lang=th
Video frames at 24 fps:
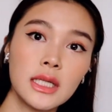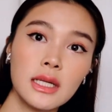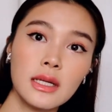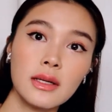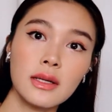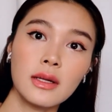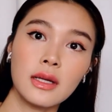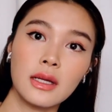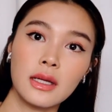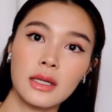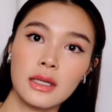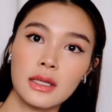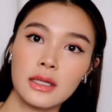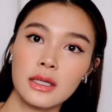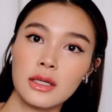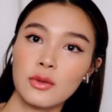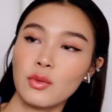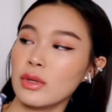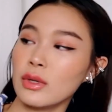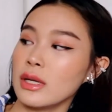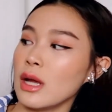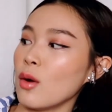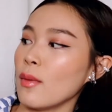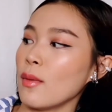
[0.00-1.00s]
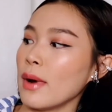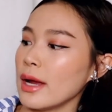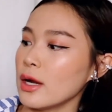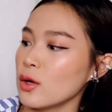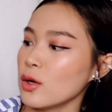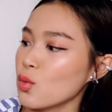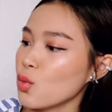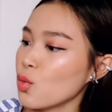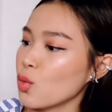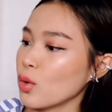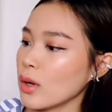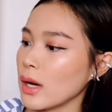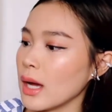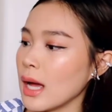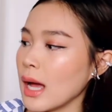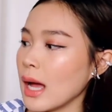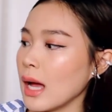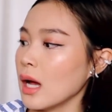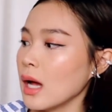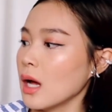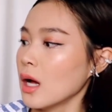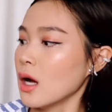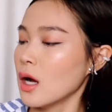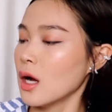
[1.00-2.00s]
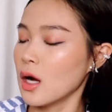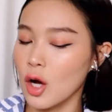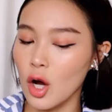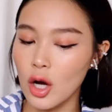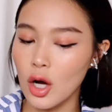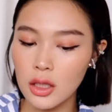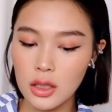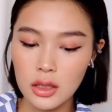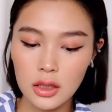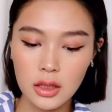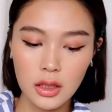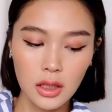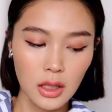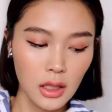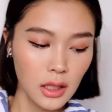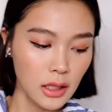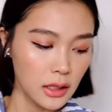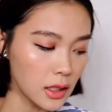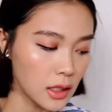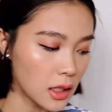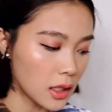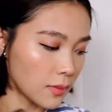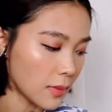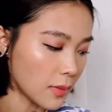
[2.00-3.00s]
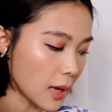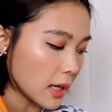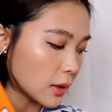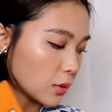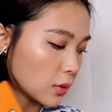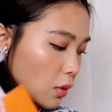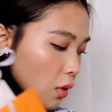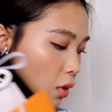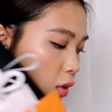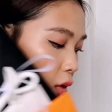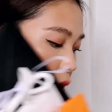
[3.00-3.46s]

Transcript: ที่วันนี้เอามาให้ดูนะคะ ก็คือเยอะมากทุก